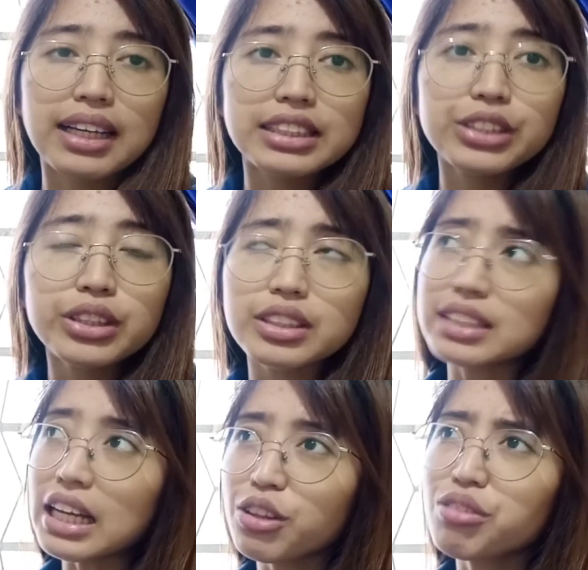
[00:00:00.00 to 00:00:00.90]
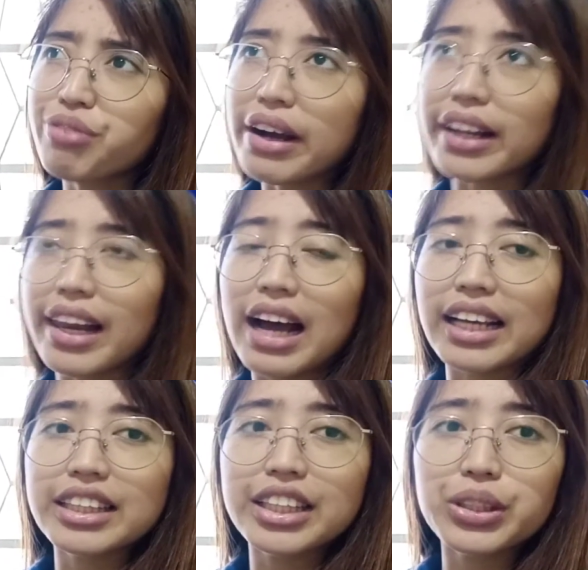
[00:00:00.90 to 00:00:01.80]
Kasi yung saktong fog lang,
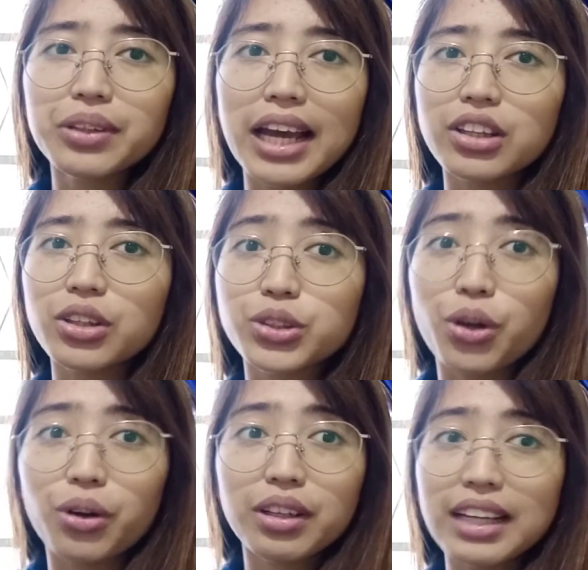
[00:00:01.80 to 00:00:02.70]
hindi yung ganito, so,